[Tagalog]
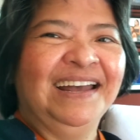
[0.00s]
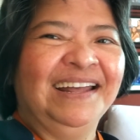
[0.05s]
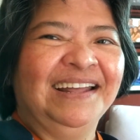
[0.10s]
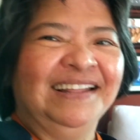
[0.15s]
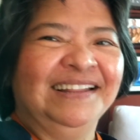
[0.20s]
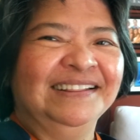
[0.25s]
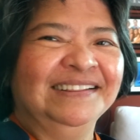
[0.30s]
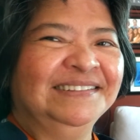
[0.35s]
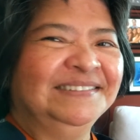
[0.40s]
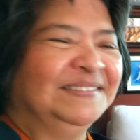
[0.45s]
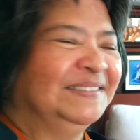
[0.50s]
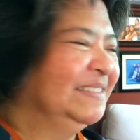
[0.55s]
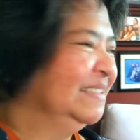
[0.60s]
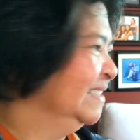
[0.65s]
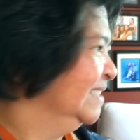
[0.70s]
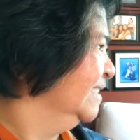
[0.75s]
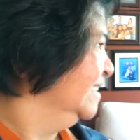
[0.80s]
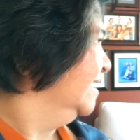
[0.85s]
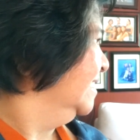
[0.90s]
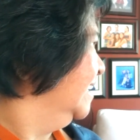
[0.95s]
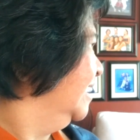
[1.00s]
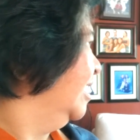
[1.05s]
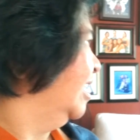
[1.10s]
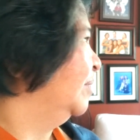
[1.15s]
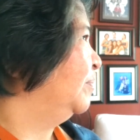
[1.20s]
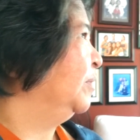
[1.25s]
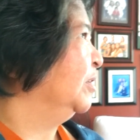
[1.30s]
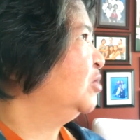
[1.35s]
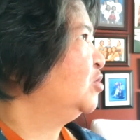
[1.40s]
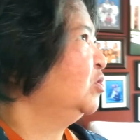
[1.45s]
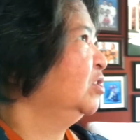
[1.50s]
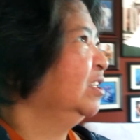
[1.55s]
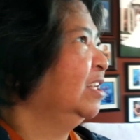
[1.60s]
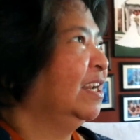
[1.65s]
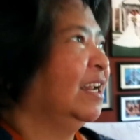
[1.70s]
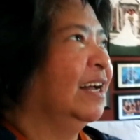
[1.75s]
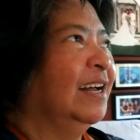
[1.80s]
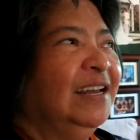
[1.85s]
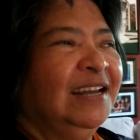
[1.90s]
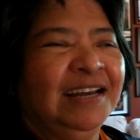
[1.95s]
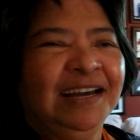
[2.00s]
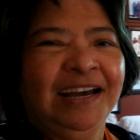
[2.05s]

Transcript: Yan. Ah, picture nila.